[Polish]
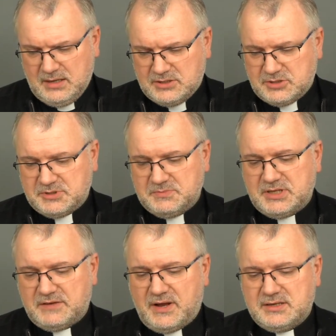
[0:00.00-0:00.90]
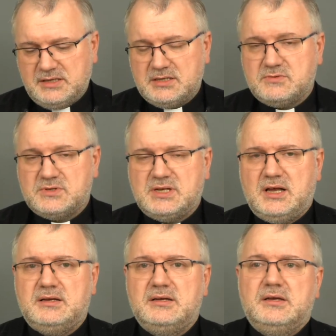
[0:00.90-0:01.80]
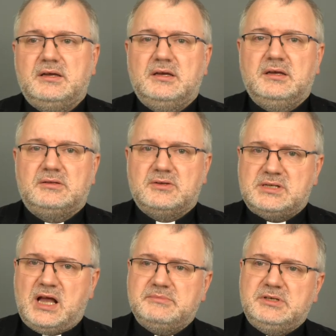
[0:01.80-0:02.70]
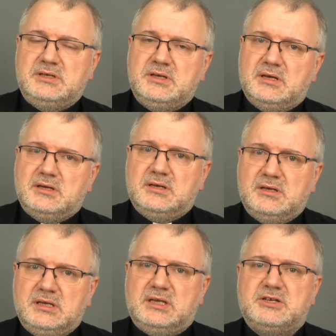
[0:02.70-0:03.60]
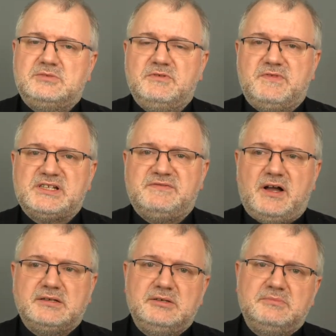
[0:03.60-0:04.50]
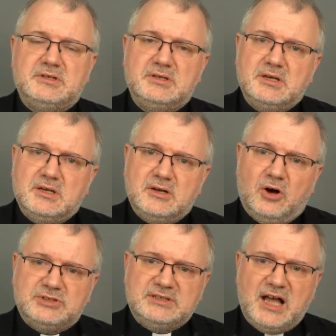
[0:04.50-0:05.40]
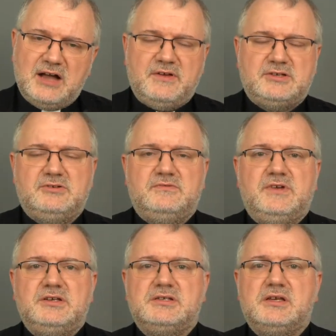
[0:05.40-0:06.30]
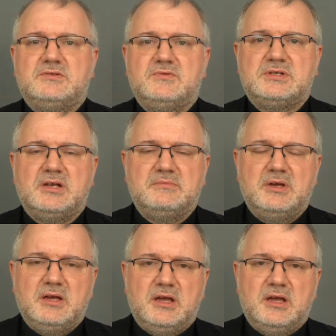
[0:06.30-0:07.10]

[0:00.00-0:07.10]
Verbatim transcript: Żebyśmy dawali Jezusa, yy, to sami yy, jesteśmy wezwani, by odnawiać tą więź z Jezusem,